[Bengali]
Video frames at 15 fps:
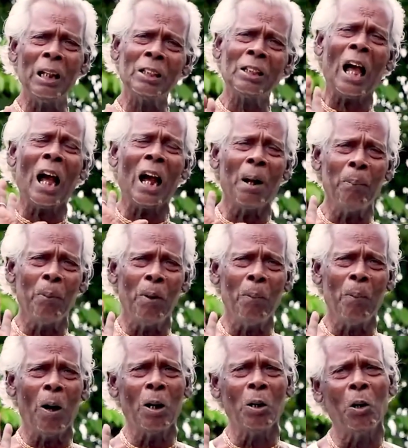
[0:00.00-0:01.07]
কাল থাকবো
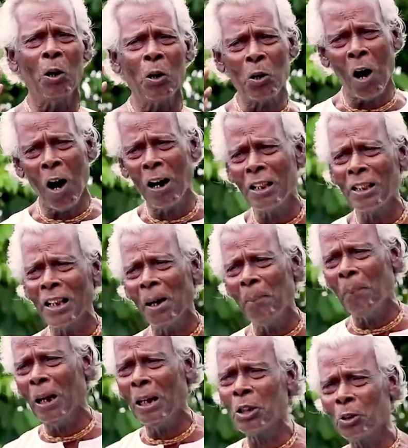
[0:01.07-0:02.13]
বলো ঘর
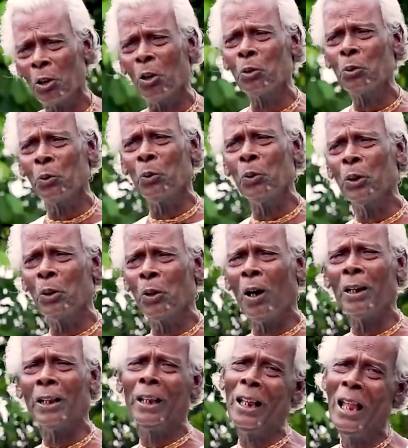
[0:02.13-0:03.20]
জামাই শ্বশুর
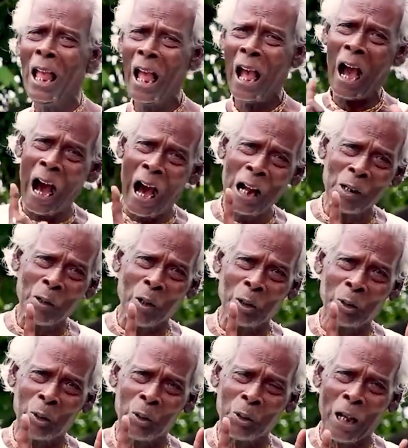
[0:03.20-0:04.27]
ঘরে আর
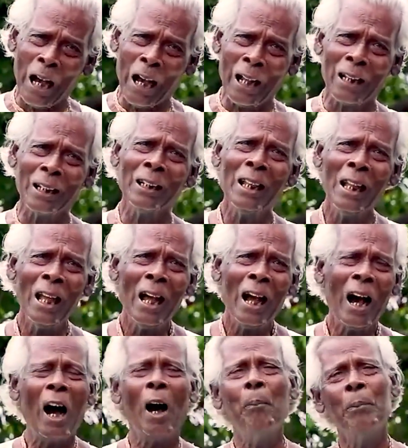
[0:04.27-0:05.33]
কত কাল
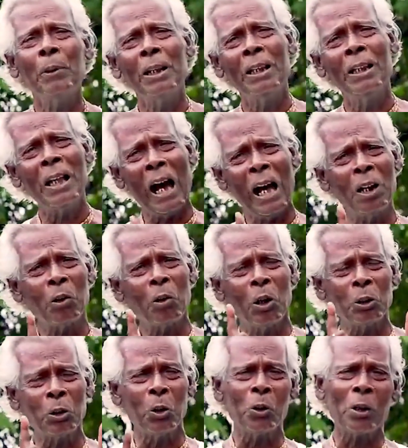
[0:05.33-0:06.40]
আমি আর
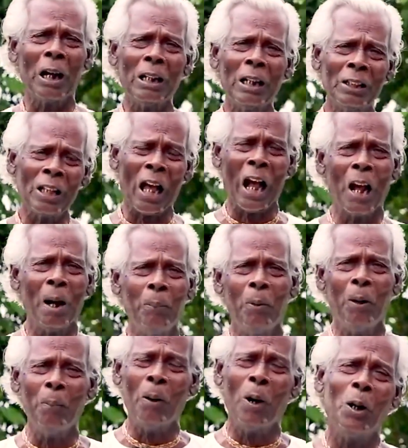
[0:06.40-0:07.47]
কত কাল
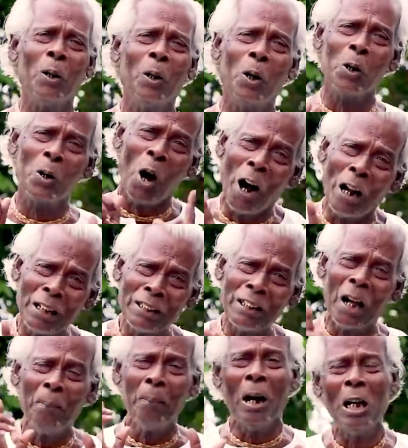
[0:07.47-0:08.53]
থাকবো বলো ঘর
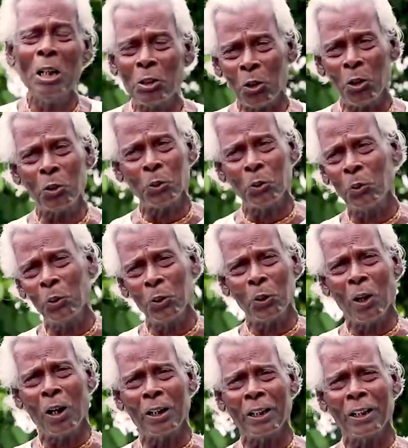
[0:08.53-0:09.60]
জামাই শ্বশুর
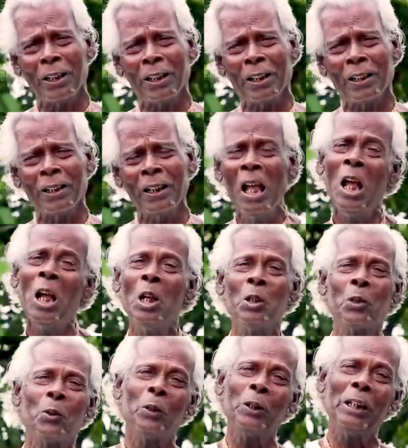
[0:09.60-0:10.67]
ঘরে
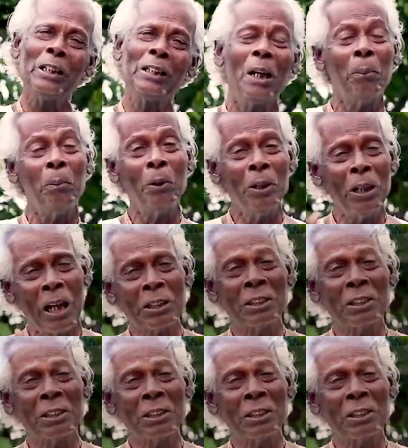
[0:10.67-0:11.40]
চলে যাবো